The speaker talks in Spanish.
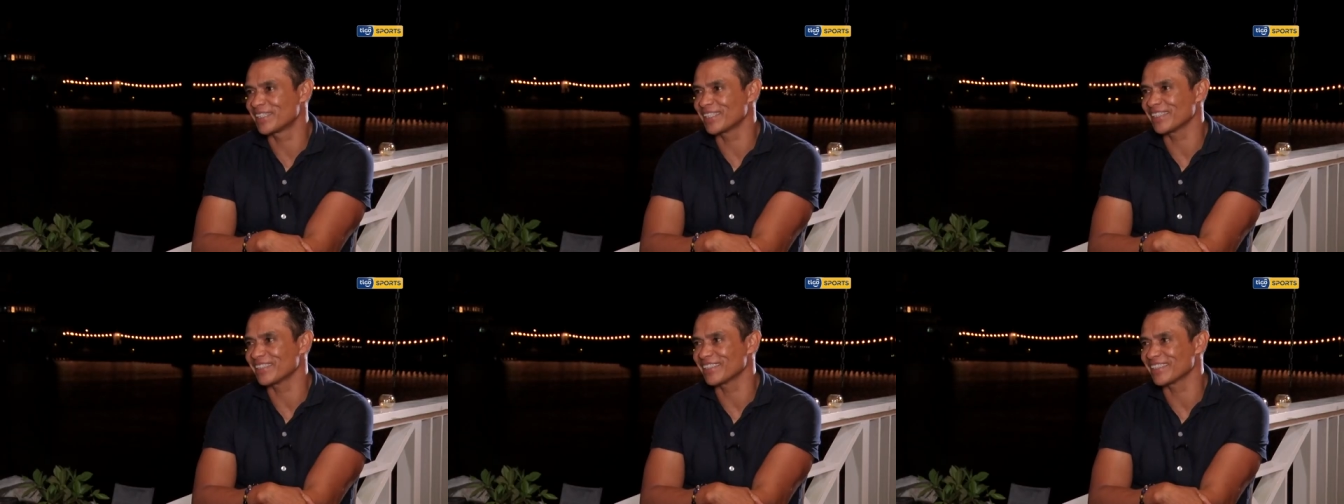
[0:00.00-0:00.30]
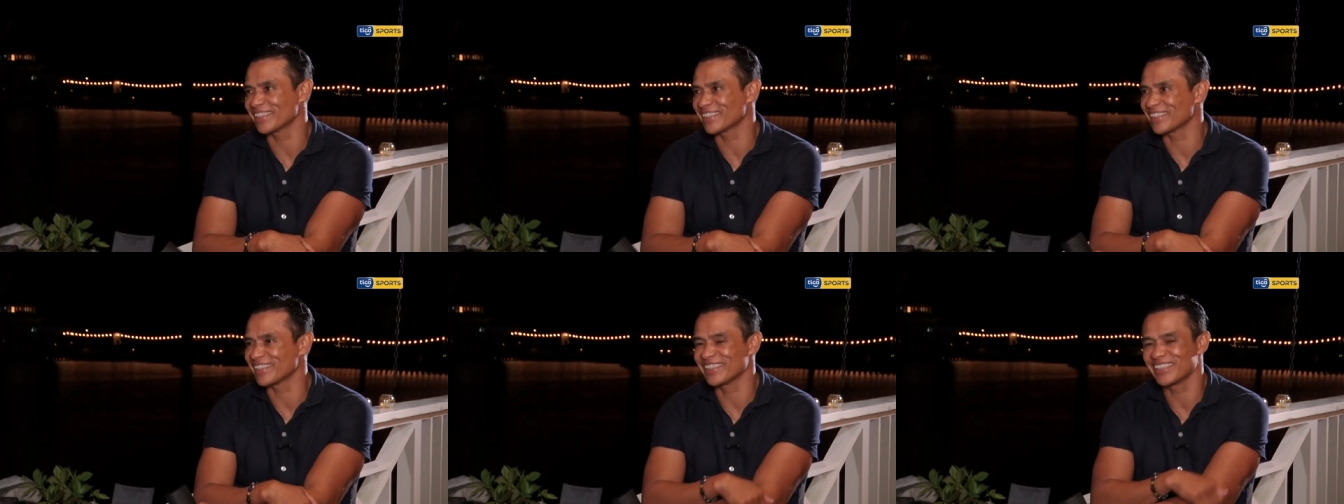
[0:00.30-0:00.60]
Sí,
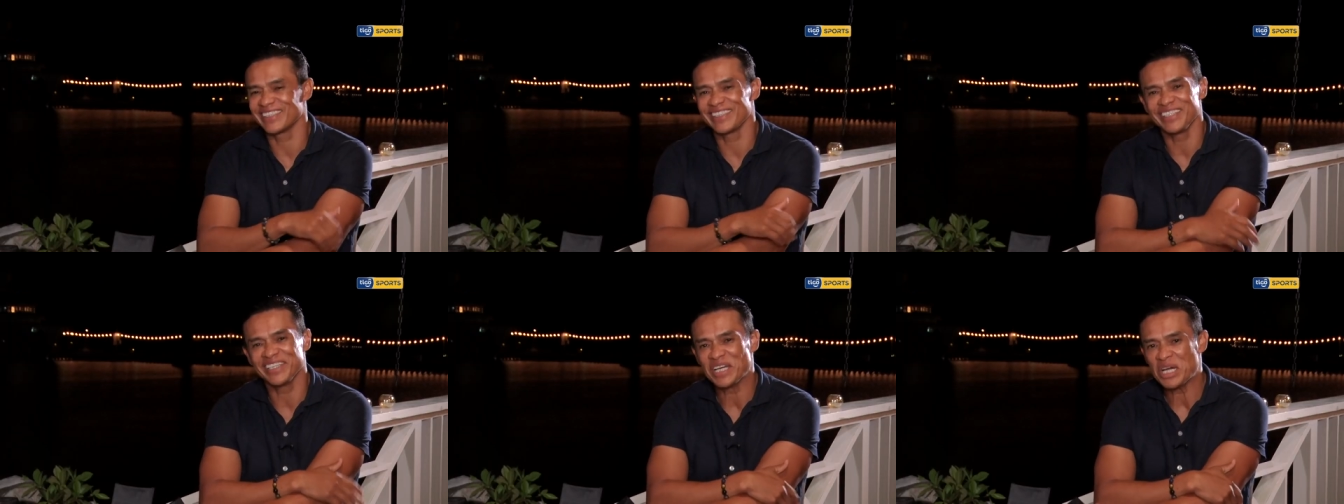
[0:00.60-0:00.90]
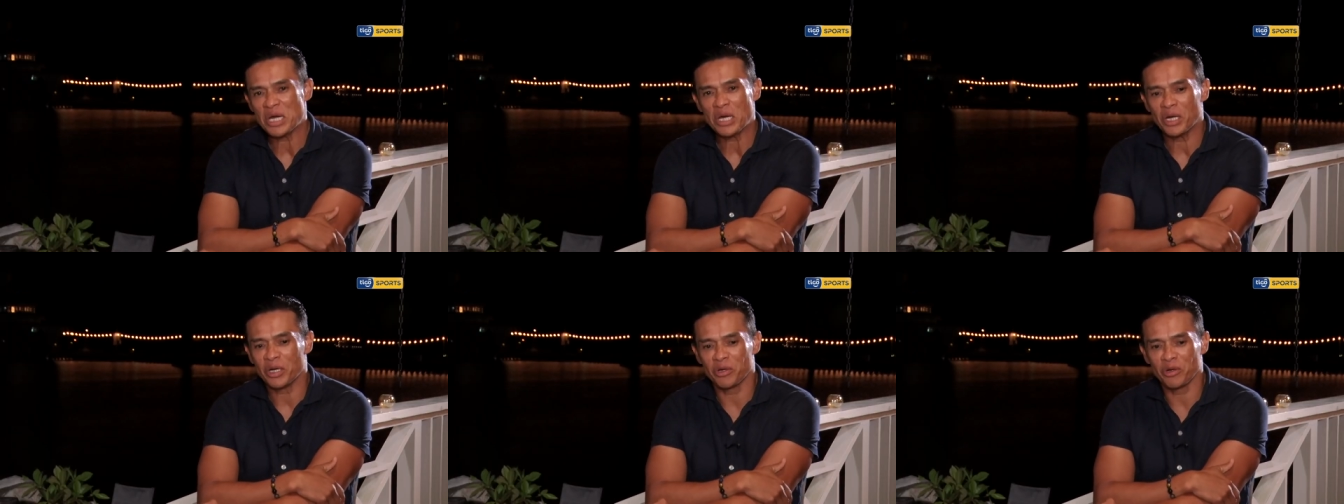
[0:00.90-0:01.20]
sí, sí.
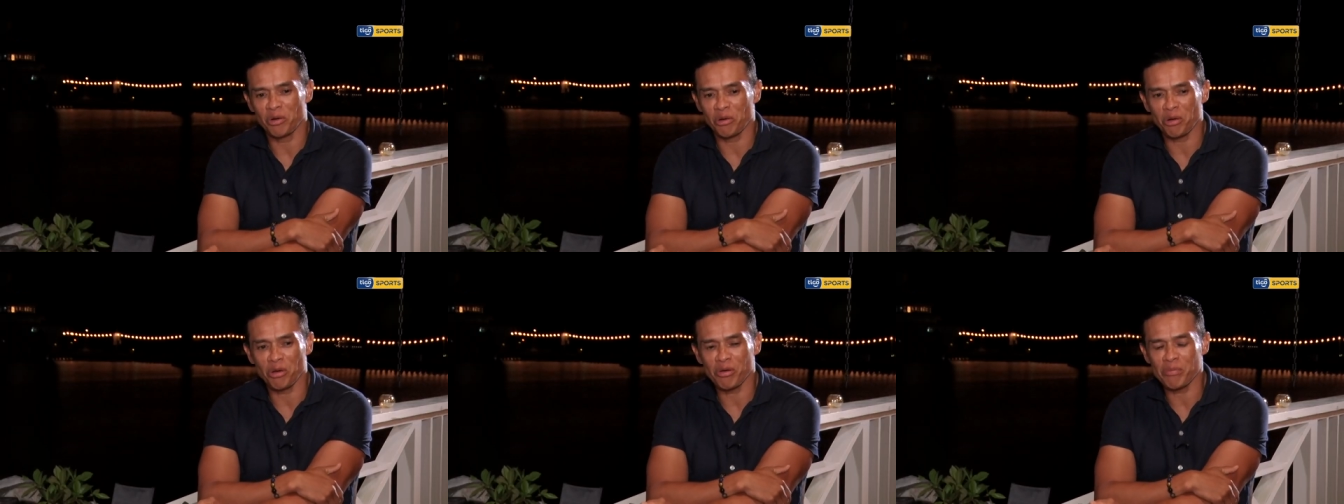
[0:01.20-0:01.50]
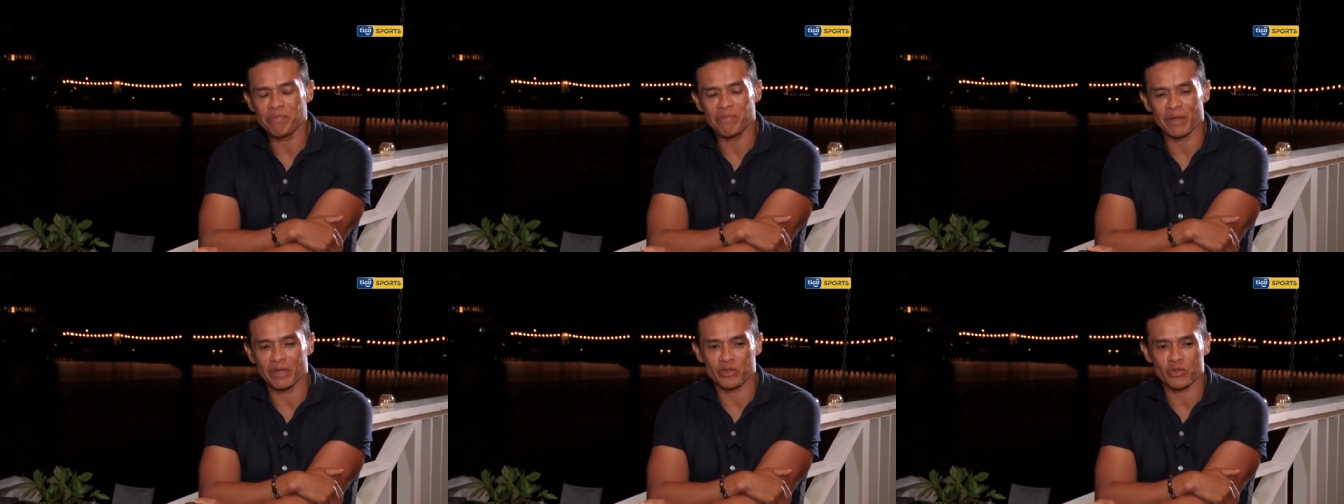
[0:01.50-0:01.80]
No,
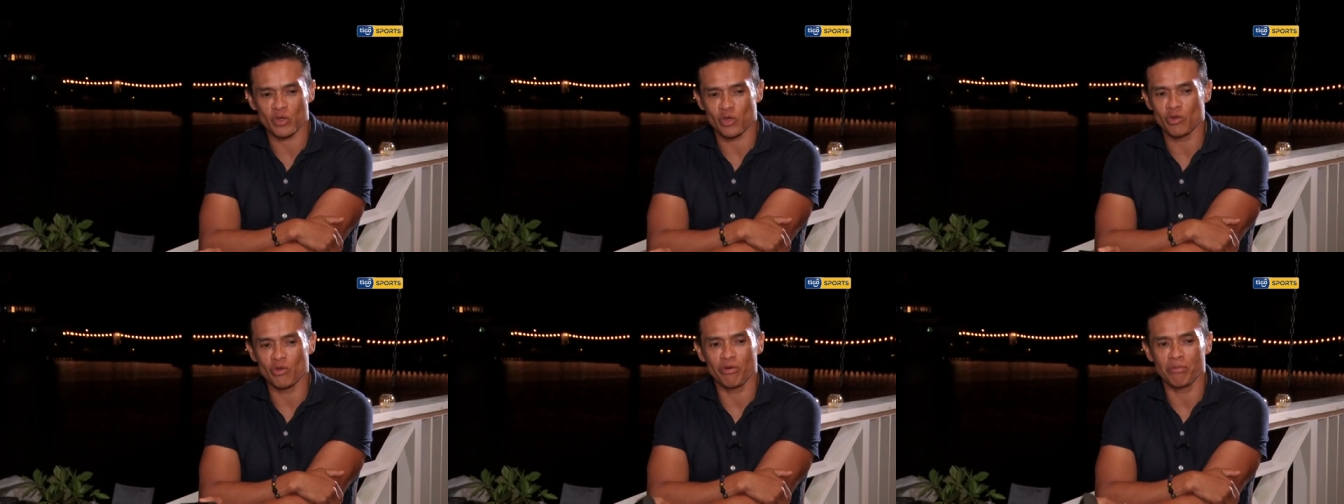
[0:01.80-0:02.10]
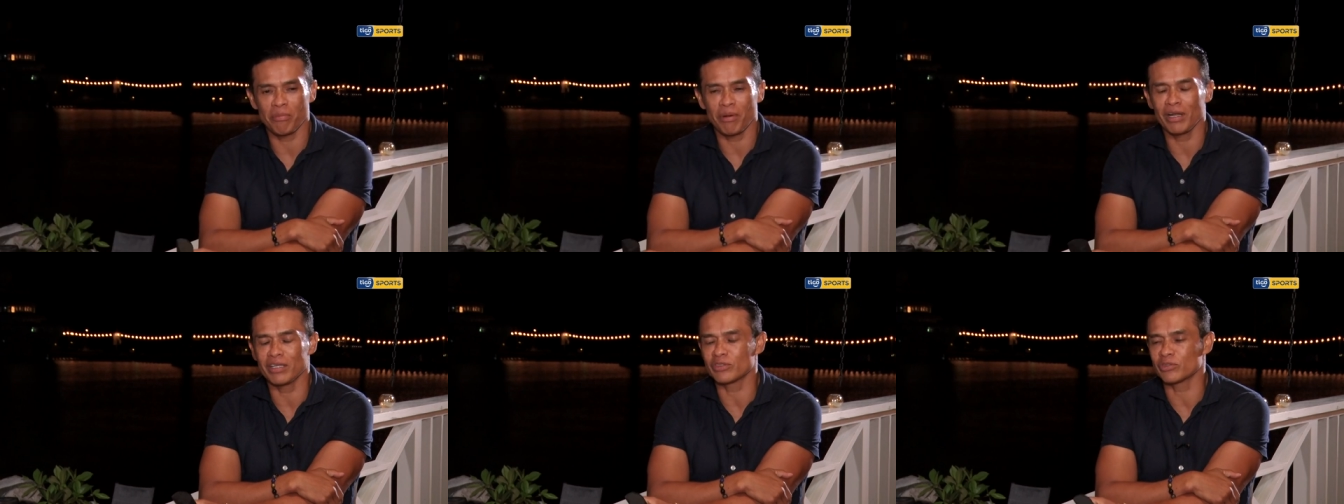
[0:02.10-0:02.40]
no, pero soy
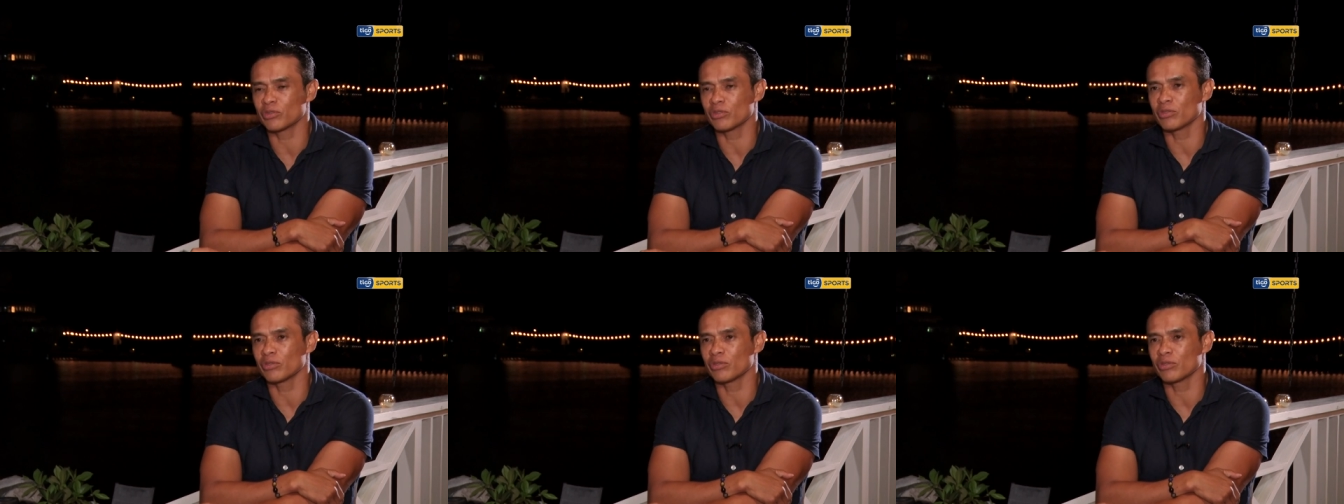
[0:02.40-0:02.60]
normal,